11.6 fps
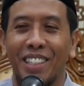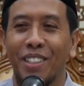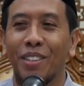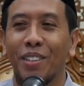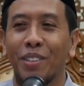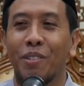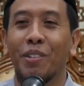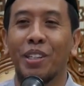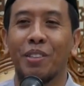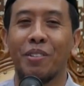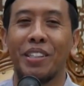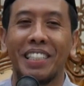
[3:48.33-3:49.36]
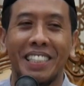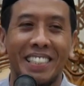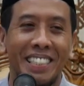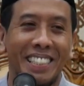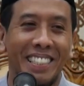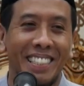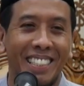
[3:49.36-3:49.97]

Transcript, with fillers: lu lu gue gue gitu.